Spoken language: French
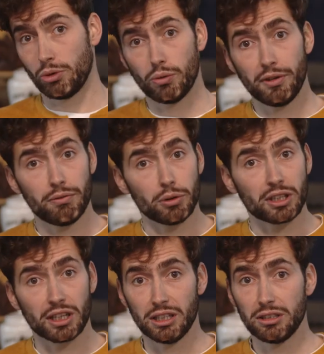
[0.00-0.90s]
Trouvez
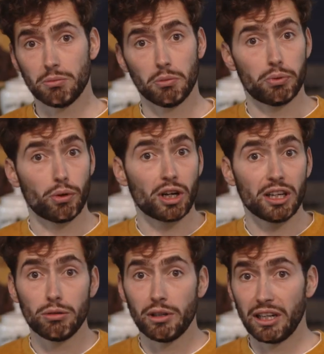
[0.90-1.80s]
votre rythme pour
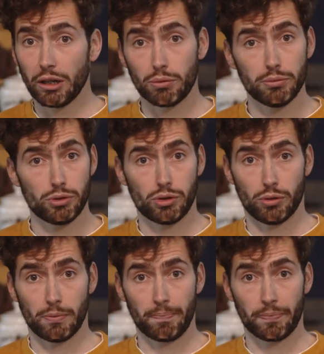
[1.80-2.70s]
réguler la
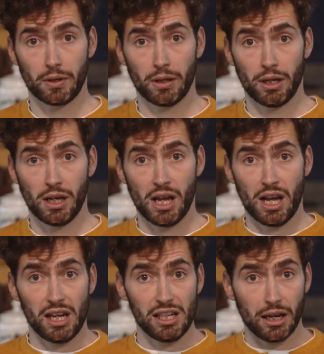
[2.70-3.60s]
combustion.
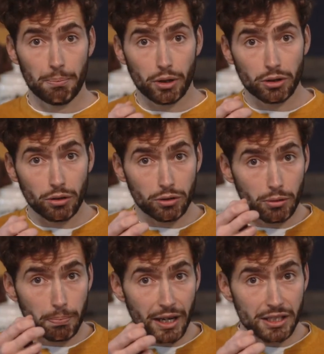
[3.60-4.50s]
Il est important de
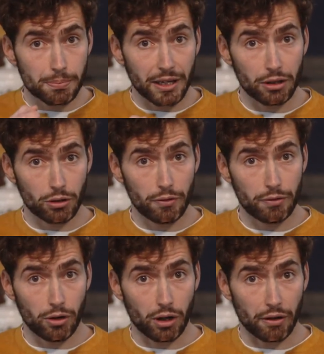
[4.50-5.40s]
ne pas aspirer trop
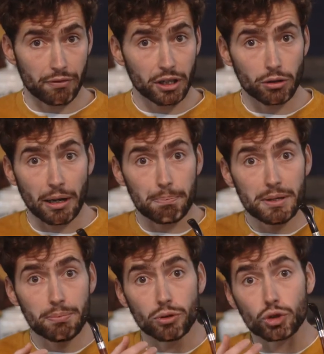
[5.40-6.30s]
fort afin que la
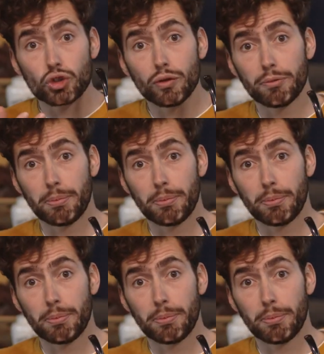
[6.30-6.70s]
pipe ne chauffe